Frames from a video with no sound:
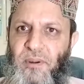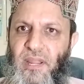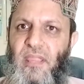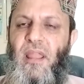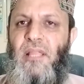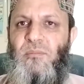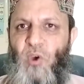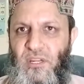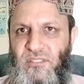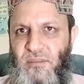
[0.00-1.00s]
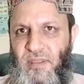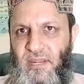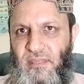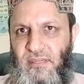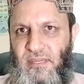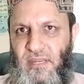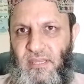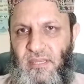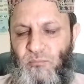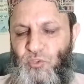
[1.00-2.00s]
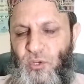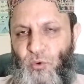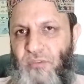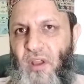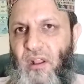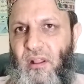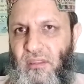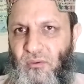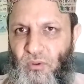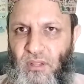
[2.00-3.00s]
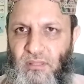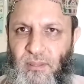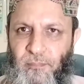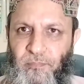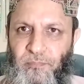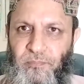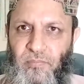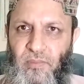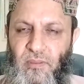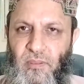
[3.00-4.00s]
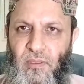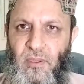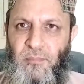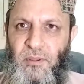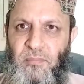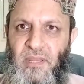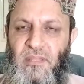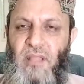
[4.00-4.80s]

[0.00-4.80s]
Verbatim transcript: बड़े इलाज मुआलजे मैंने किए लेकिन मुझे कोई फाका नहीं हो रहा था फिर मेरी